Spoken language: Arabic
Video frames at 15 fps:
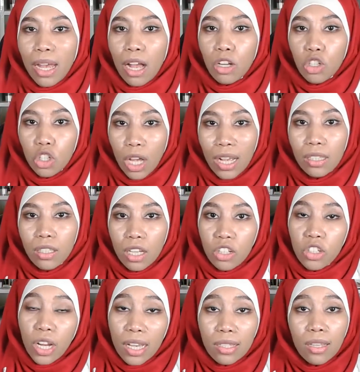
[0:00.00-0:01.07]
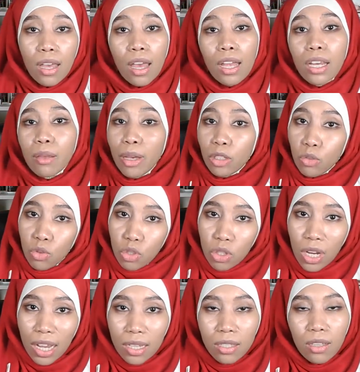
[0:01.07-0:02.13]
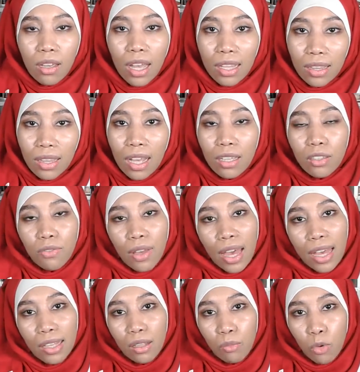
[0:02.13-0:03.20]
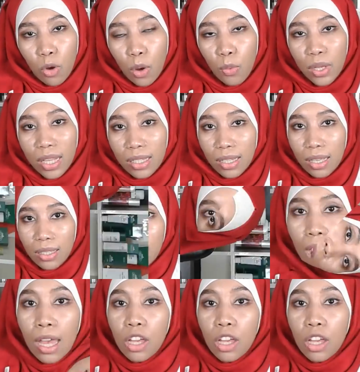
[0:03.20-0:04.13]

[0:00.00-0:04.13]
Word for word: بها الشعر ديال الشخص اللي ما عندوش النقص هذا النقص في احد المكونات هذه